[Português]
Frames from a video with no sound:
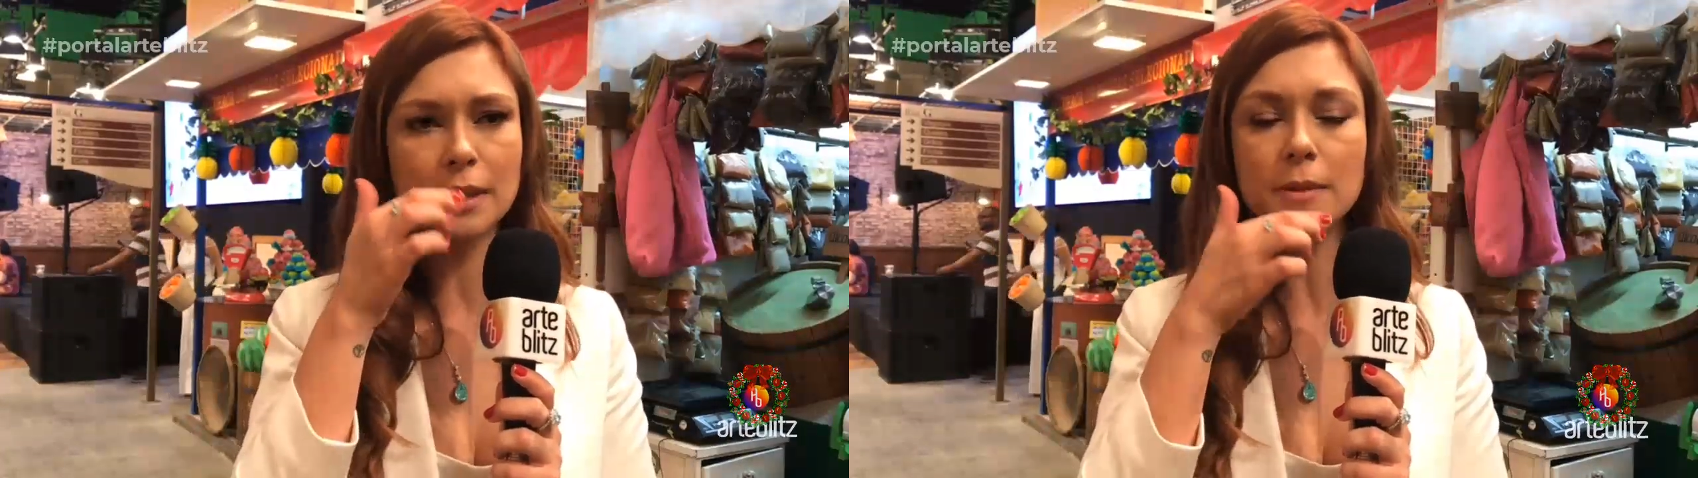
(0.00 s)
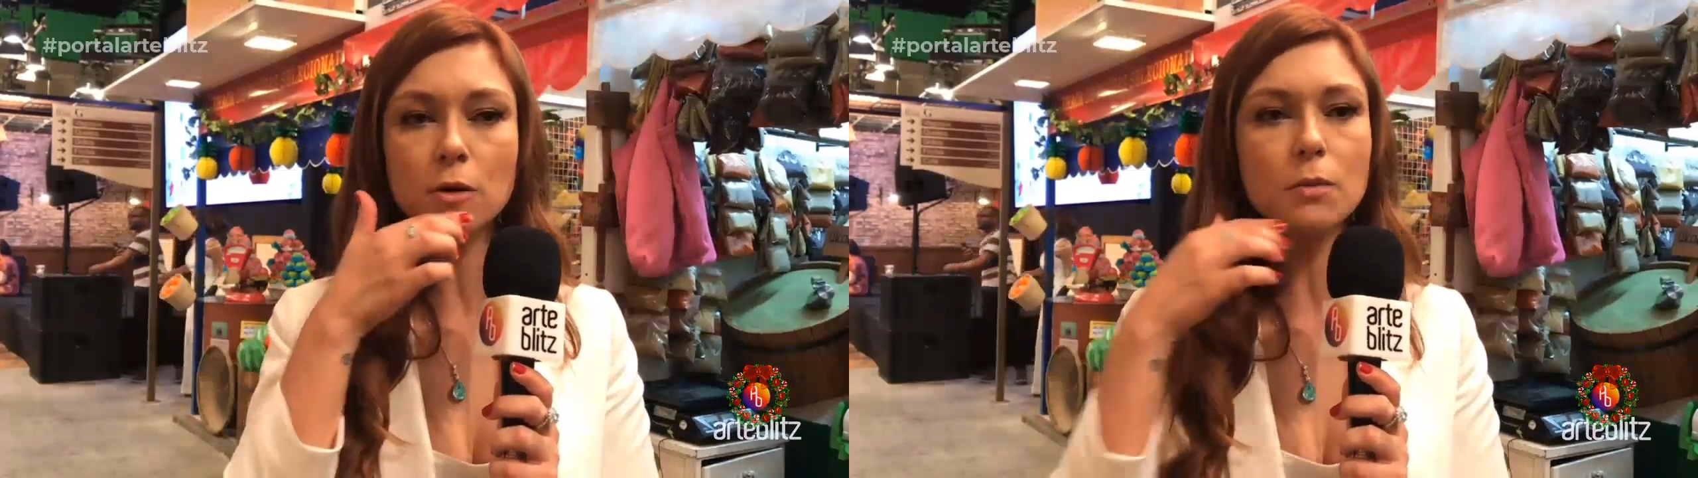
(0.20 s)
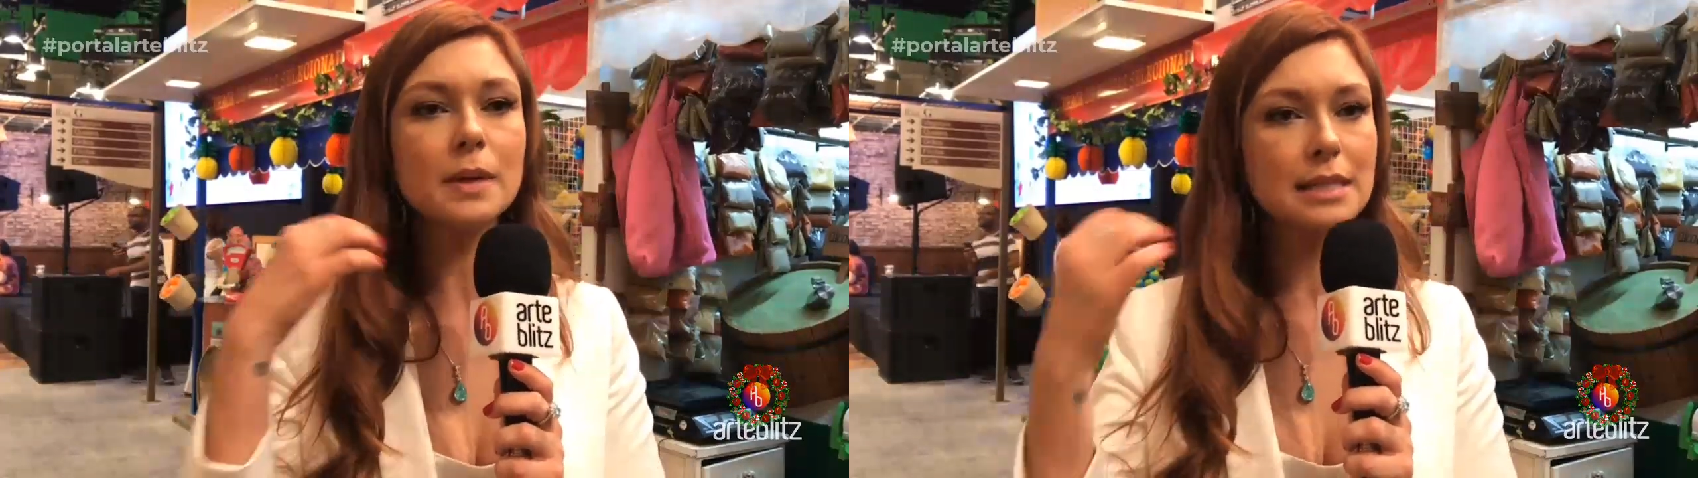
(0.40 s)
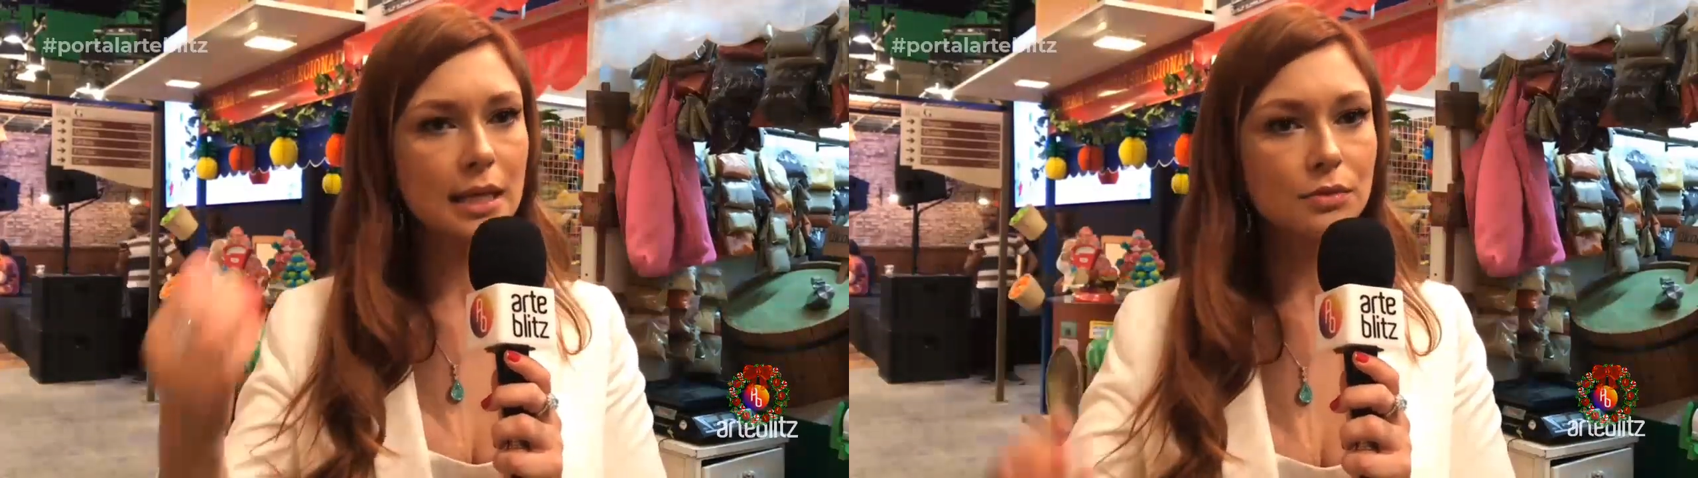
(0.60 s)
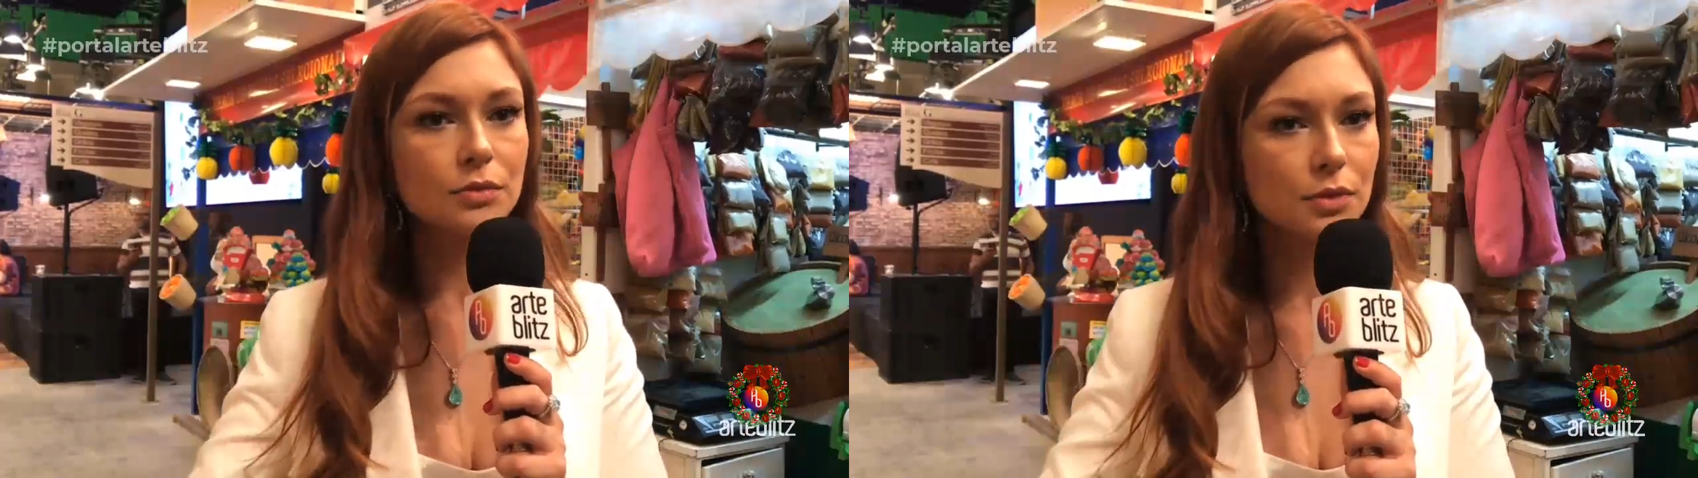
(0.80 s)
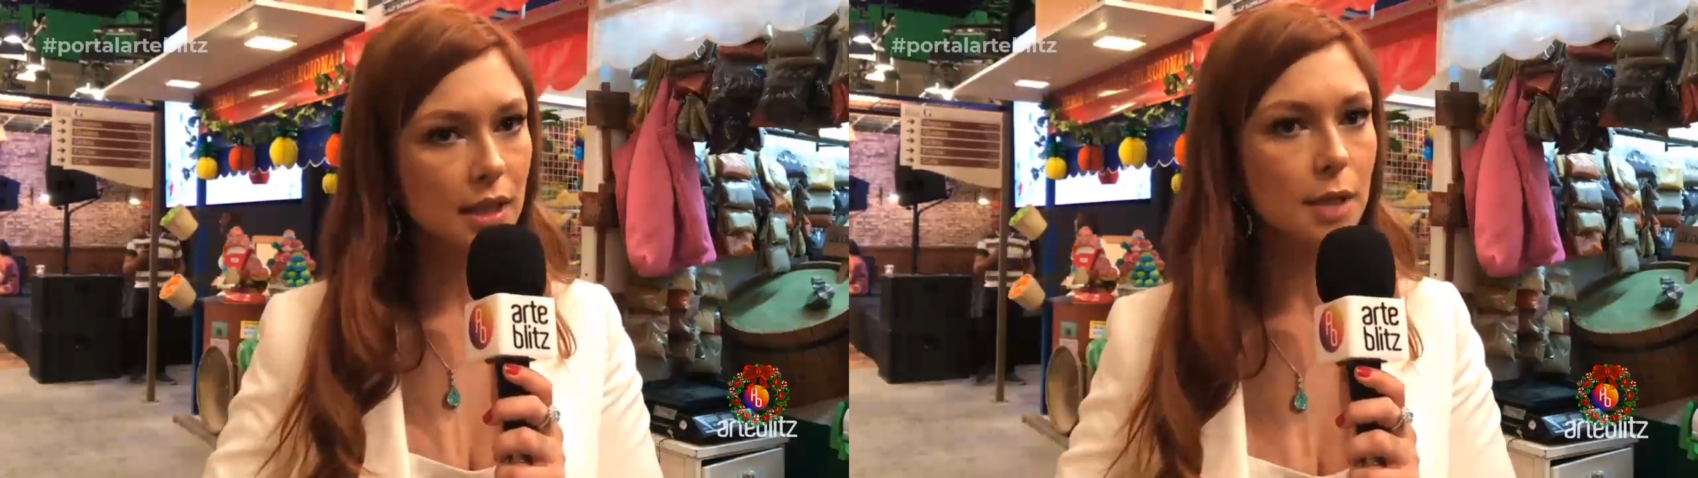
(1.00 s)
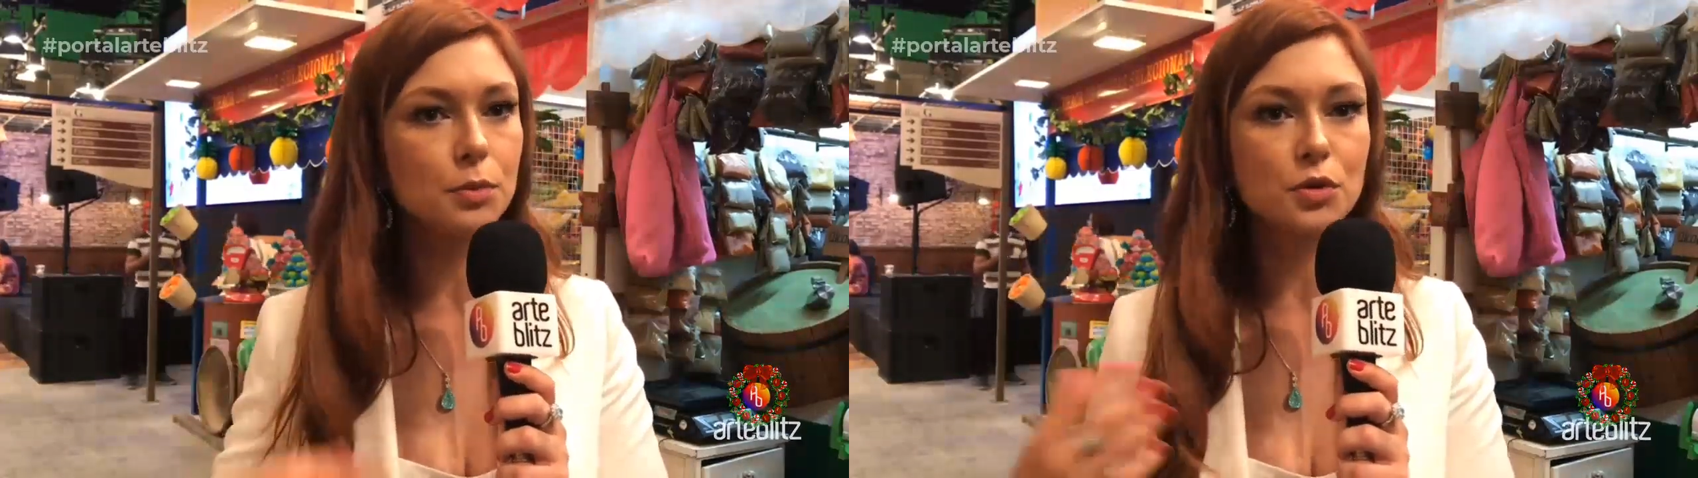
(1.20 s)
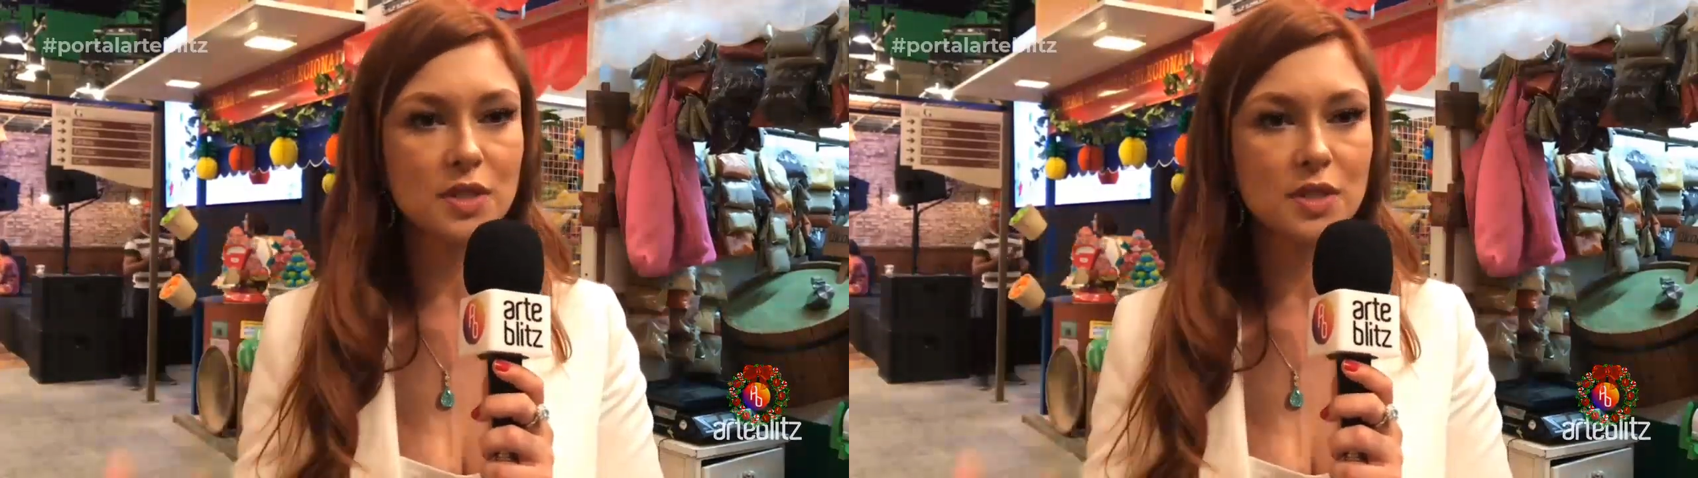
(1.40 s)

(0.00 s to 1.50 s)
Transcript: E também com o passar do tempo,